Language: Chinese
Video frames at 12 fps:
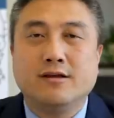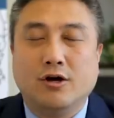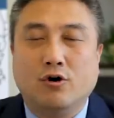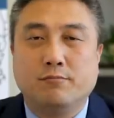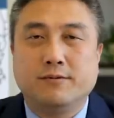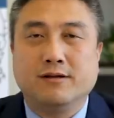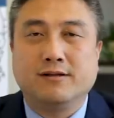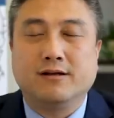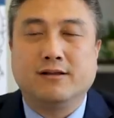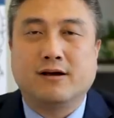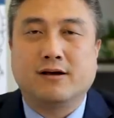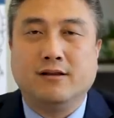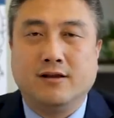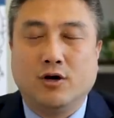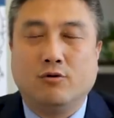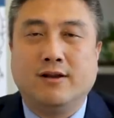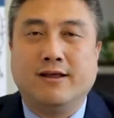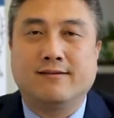以后评定呢可能也
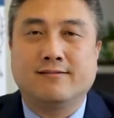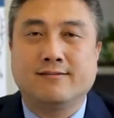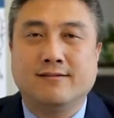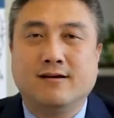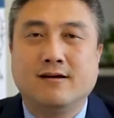会类似。